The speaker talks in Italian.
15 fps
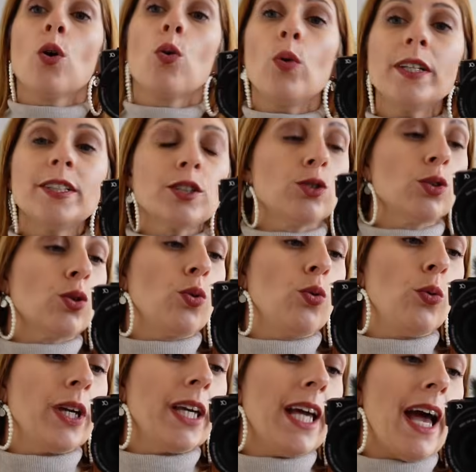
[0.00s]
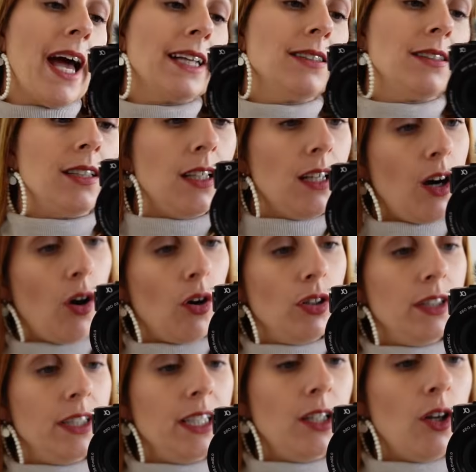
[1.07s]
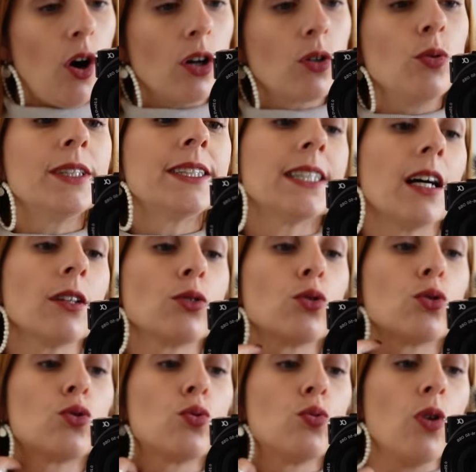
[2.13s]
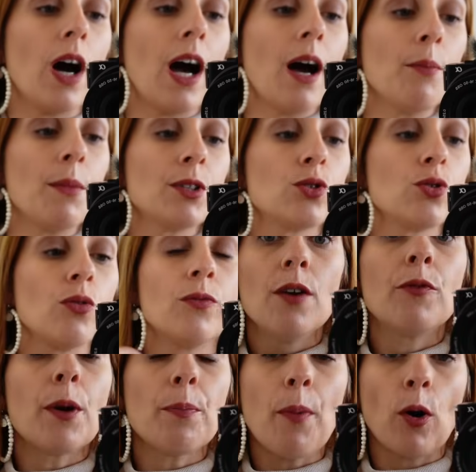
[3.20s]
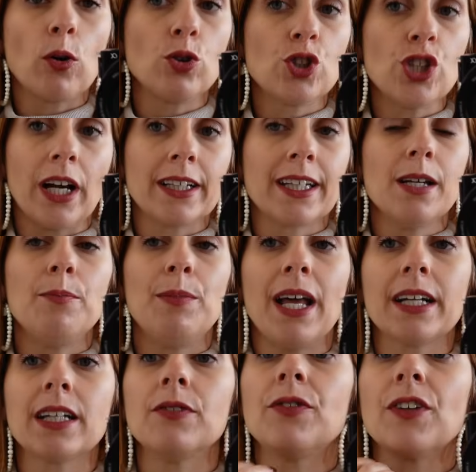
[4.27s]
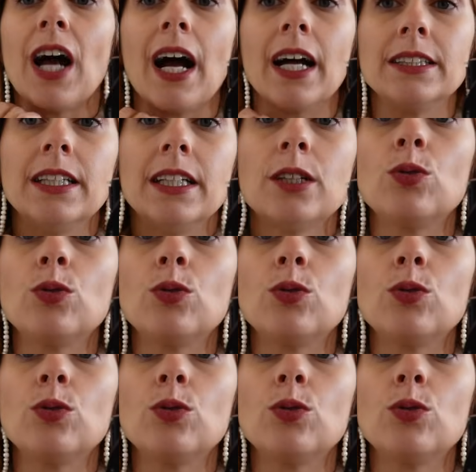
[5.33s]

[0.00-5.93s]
questo qui è di Only l'ho acquistato su Amazon fra poco c'è anche il Black Friday